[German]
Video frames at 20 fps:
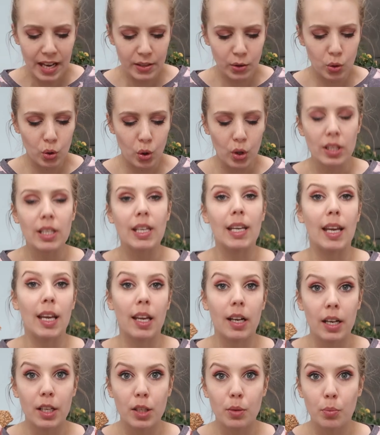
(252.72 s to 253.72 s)
Also solche
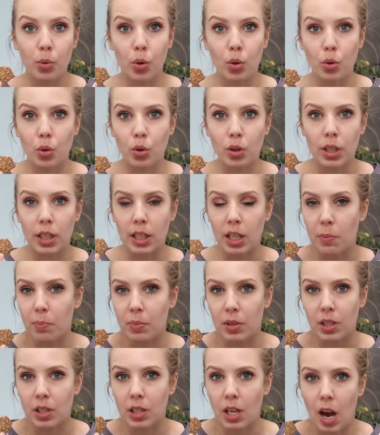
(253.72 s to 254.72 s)
ähnlichen Produkte
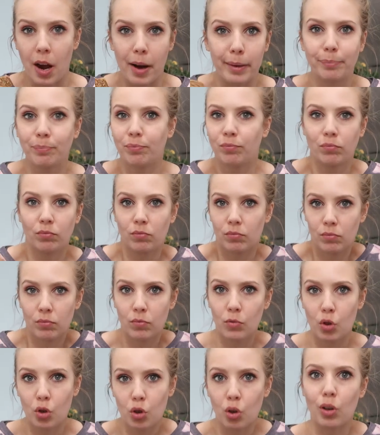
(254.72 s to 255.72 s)
gibt es ja
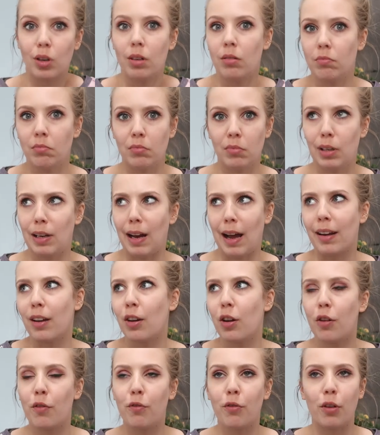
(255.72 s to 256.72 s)
schon
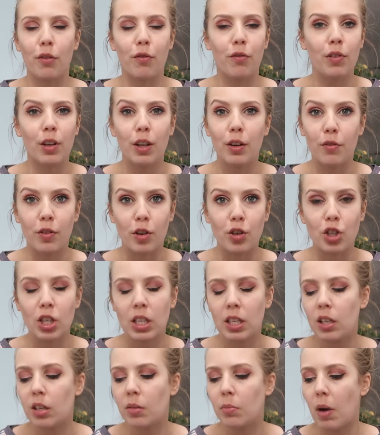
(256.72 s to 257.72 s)
lange von vielen
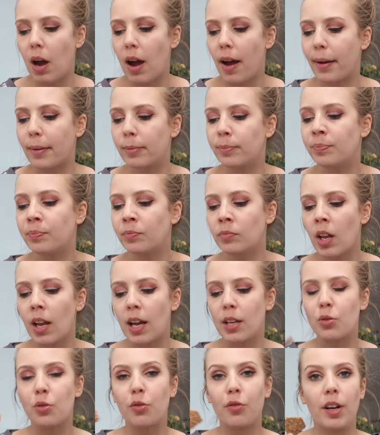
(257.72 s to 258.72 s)
verschiedenen Marken.
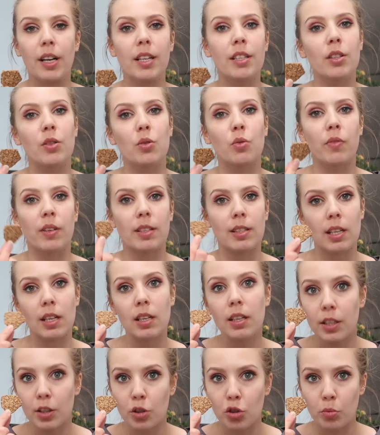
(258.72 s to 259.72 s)
Also falls ihr sowas
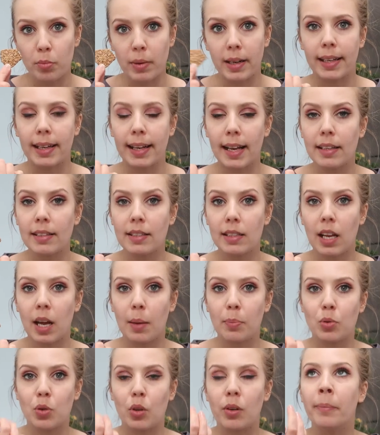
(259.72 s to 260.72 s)
ähnliches schon mal gegessen
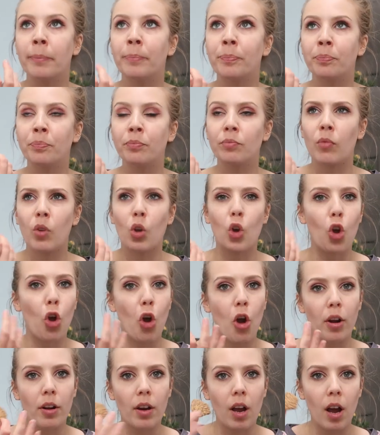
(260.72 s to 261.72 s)
habt, so ein
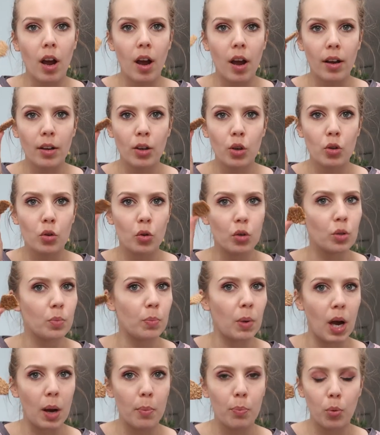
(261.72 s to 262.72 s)

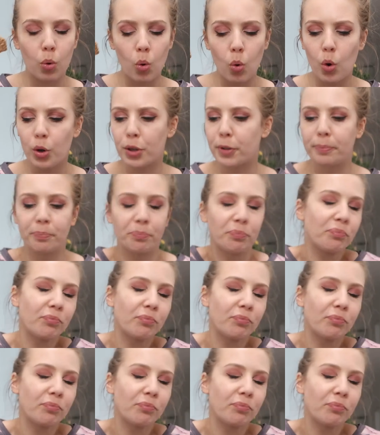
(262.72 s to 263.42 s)
Körner-Knusperbrot,